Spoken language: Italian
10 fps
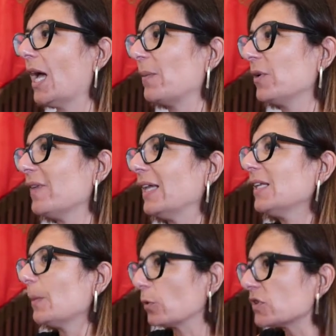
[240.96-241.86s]
ai
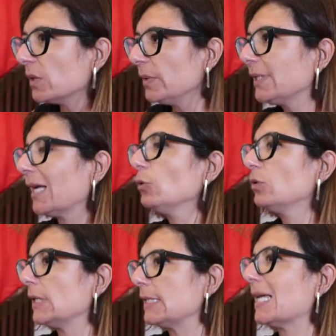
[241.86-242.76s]
privati la possibilità di
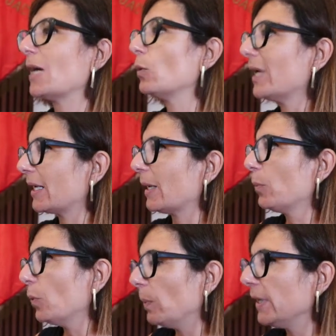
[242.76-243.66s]
utilizzare un'area
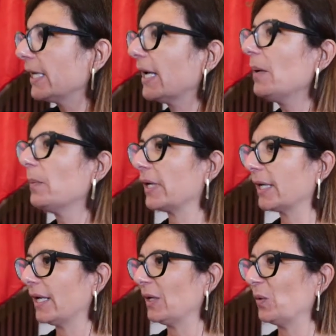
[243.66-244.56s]
pubblica
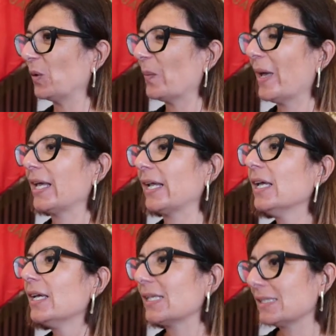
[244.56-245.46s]
perché il lungomare
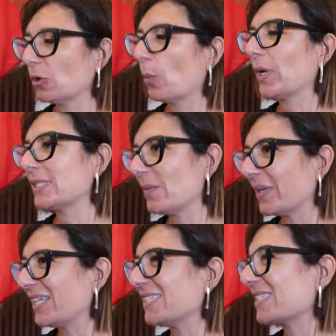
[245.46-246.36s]
dopo la
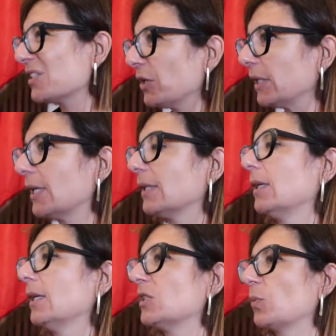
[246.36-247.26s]
sdemanializzazione è
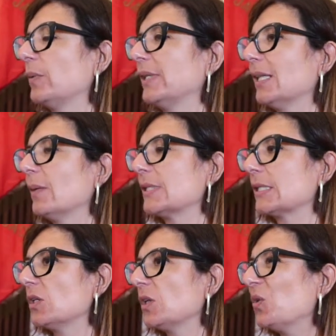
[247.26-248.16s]
entrata nella disponibilità
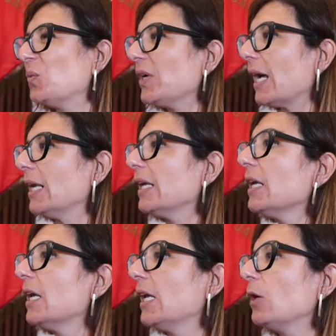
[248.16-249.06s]
dell'amministrazione comunale
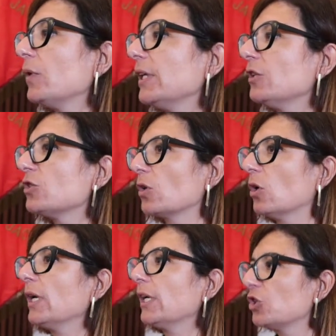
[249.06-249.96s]
e quindi ci
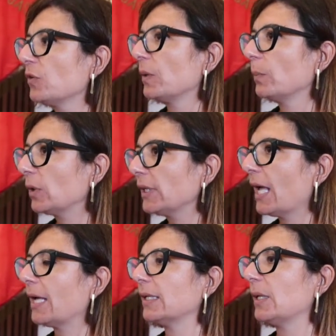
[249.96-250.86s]
sono anche cifre
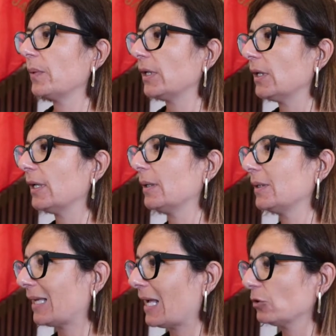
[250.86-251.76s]
importanti per
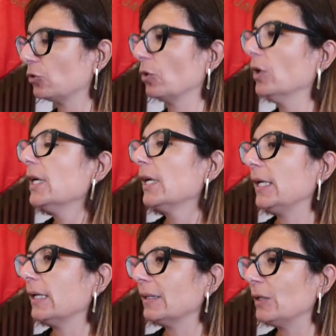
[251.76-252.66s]
il tratto
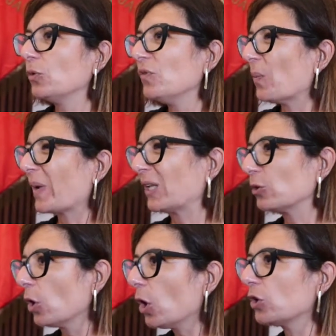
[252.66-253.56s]
in, di cui vi ho
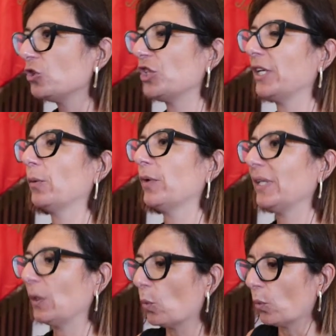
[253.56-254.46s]
parlato oggi,
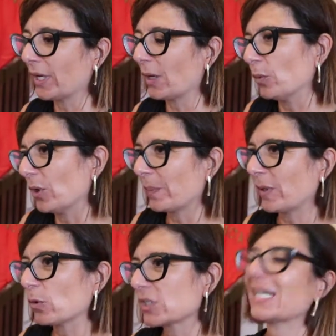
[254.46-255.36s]
quindi una, un
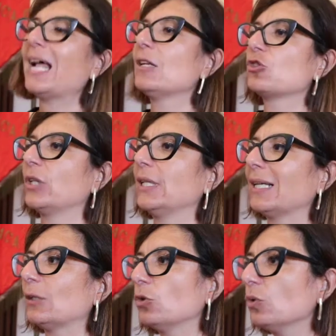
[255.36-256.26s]
primo stralcio del
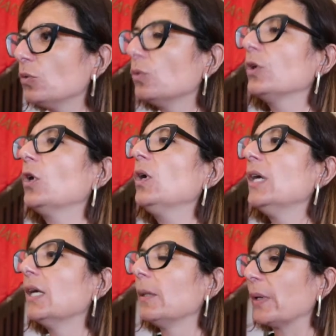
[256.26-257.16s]
tratto 1,
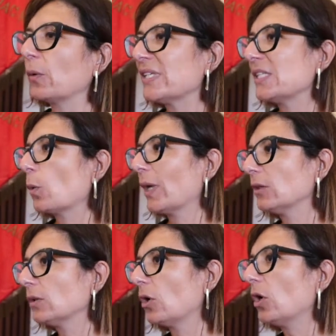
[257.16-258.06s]
per questi
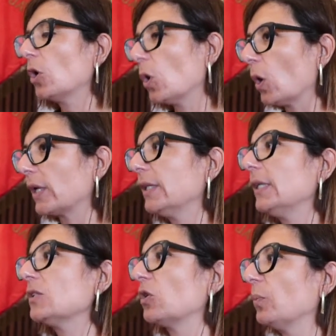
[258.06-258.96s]
quattro
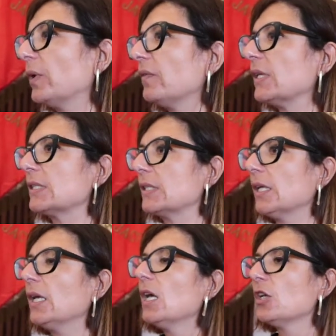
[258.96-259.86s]
accordi sono
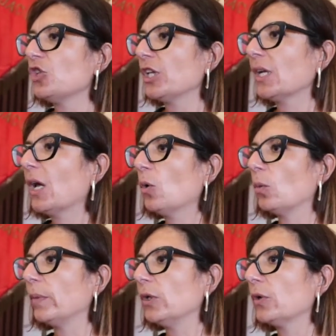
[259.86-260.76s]
previsti circa
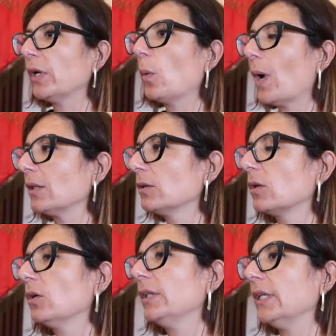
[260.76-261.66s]
1 milione e
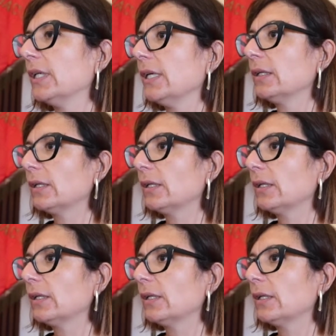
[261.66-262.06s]
4 di